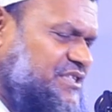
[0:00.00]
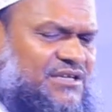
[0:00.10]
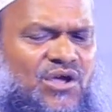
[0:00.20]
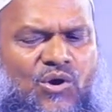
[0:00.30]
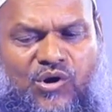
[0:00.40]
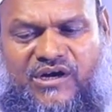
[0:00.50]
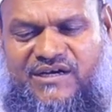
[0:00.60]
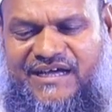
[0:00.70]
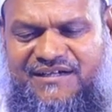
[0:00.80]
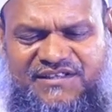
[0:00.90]
অঝিন
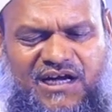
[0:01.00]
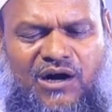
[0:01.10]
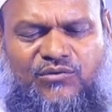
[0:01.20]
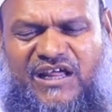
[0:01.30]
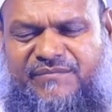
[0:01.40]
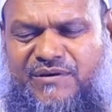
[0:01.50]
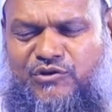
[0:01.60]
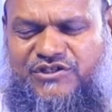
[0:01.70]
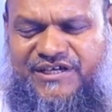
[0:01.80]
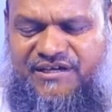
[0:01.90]
এতে হাওলায় বে
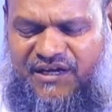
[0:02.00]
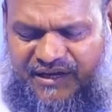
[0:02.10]
অঝিন